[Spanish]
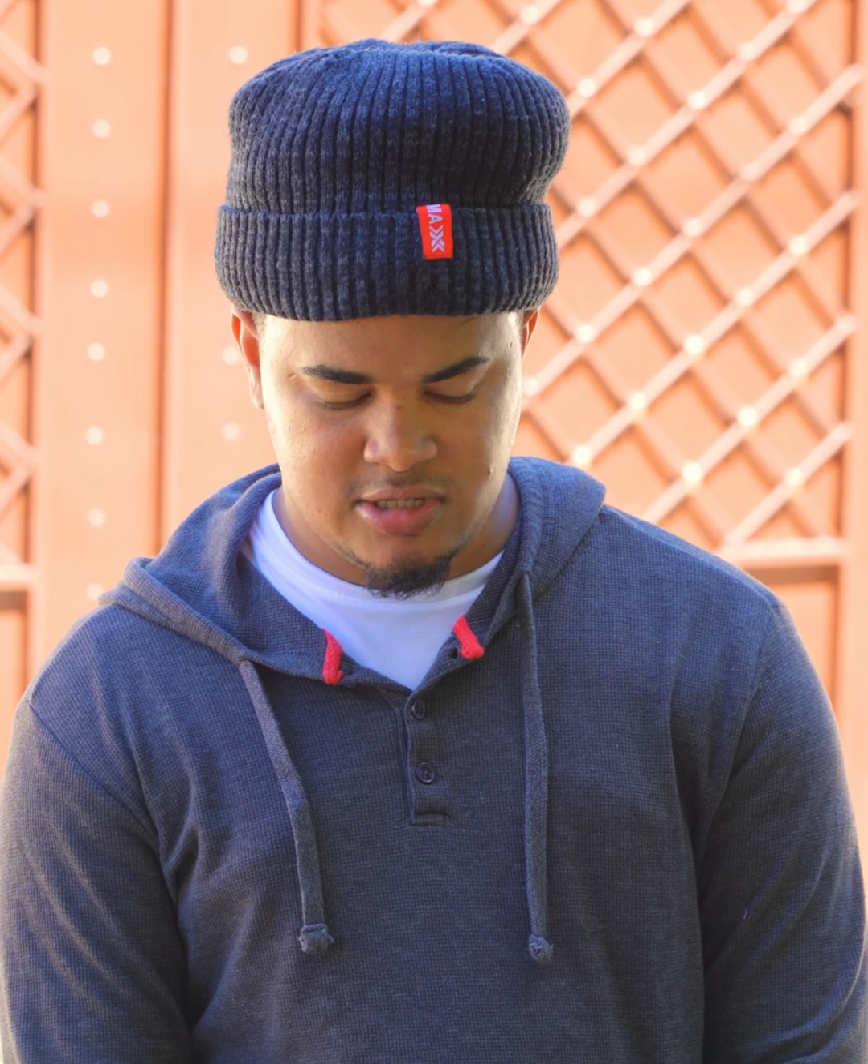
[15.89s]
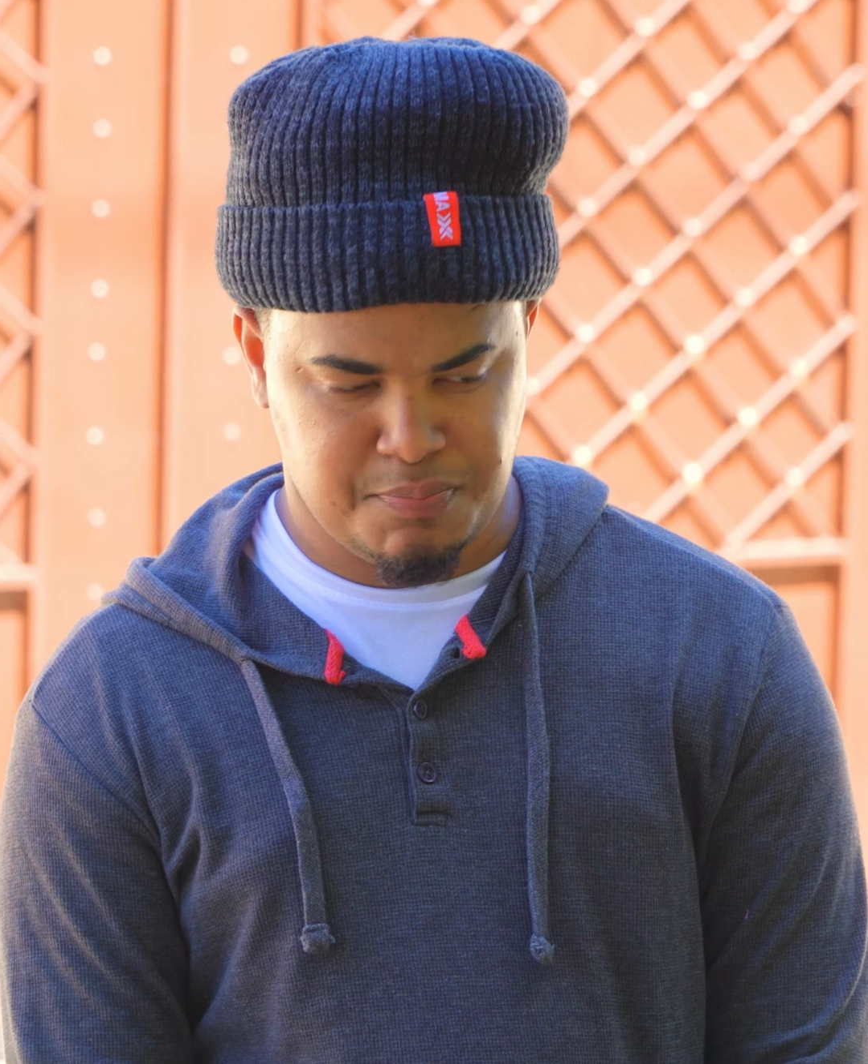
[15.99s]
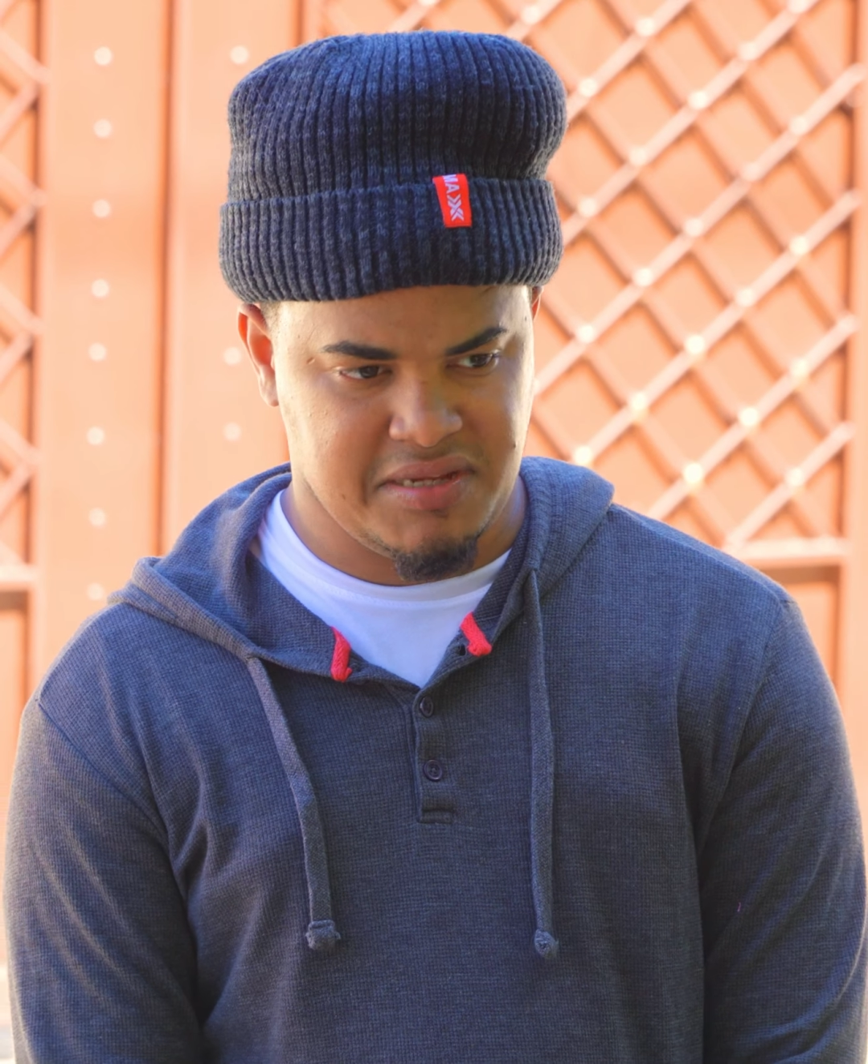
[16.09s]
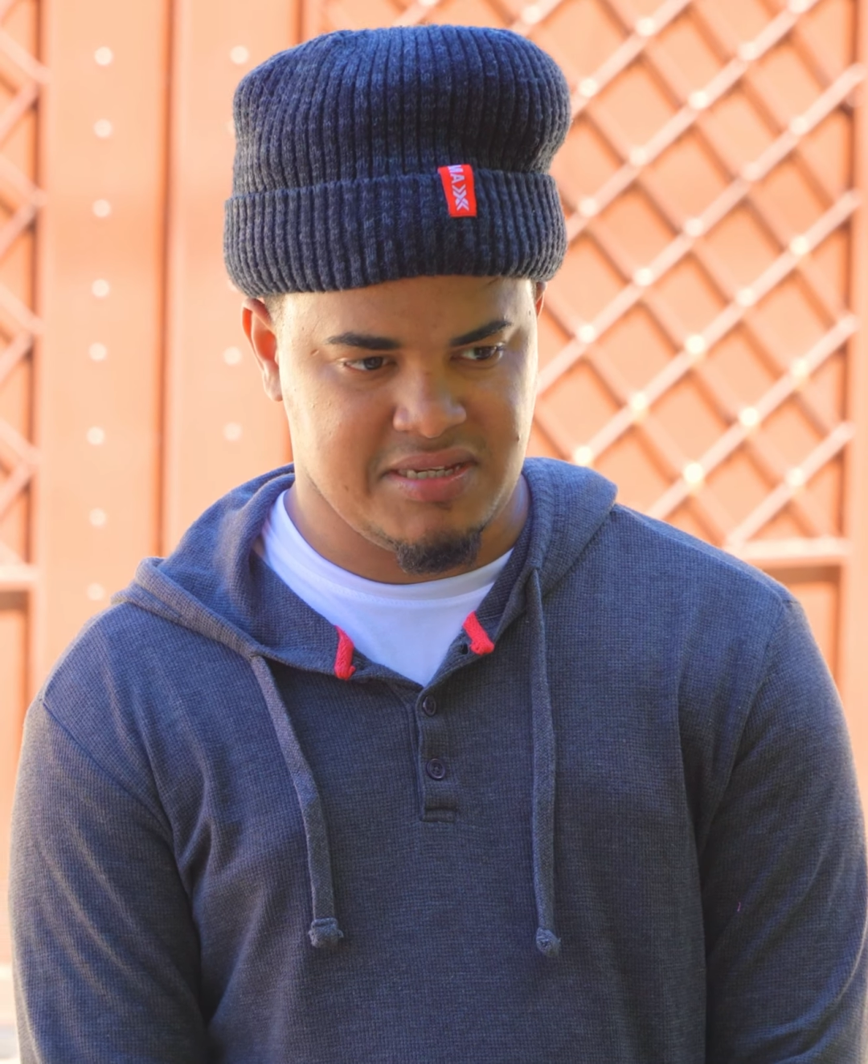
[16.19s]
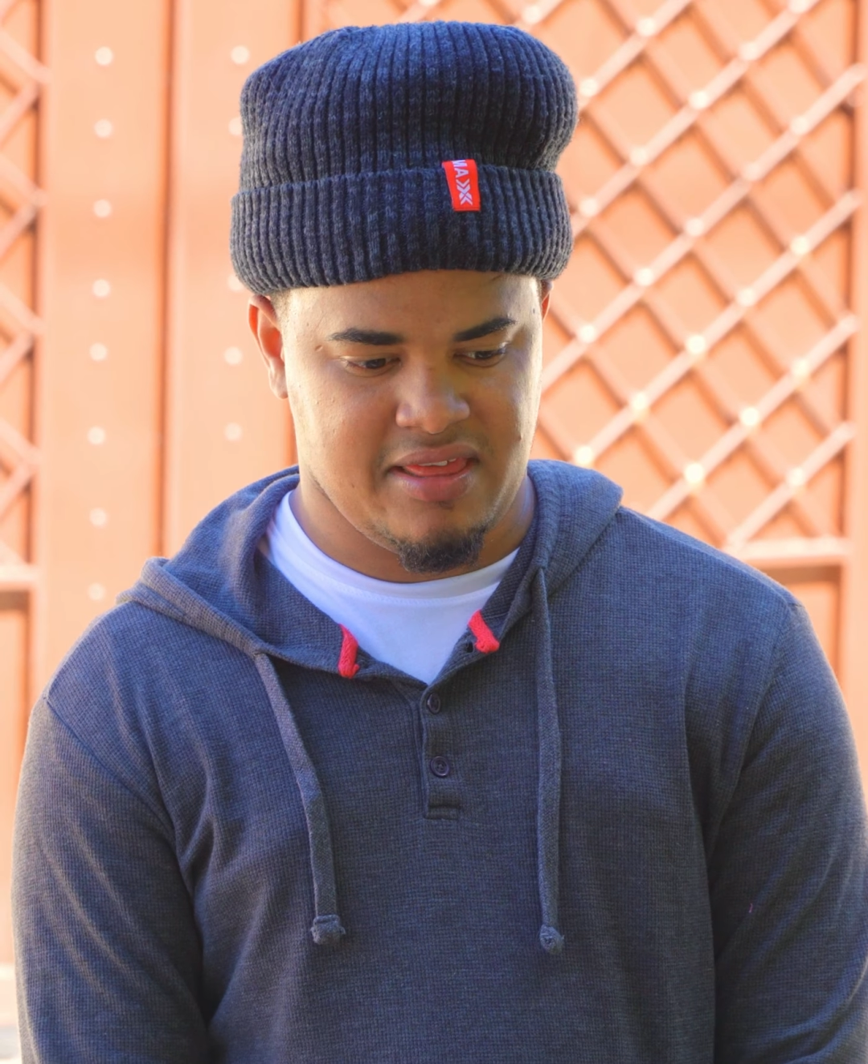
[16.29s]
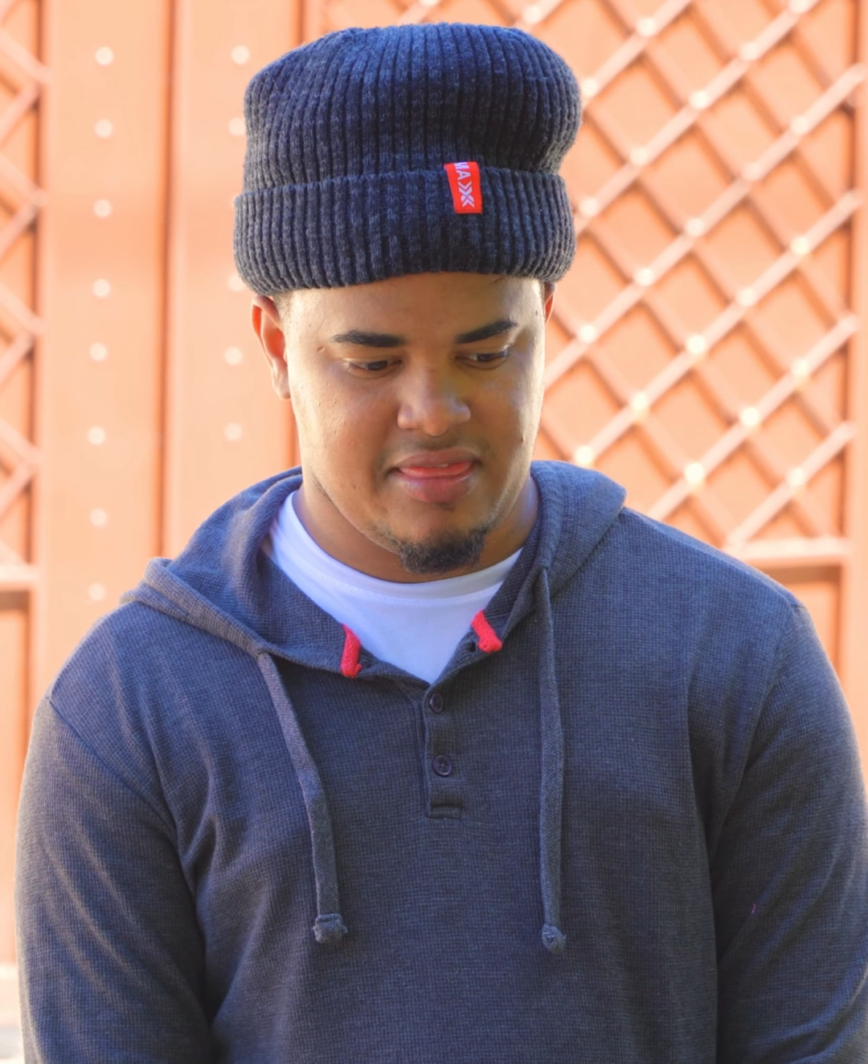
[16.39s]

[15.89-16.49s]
especial de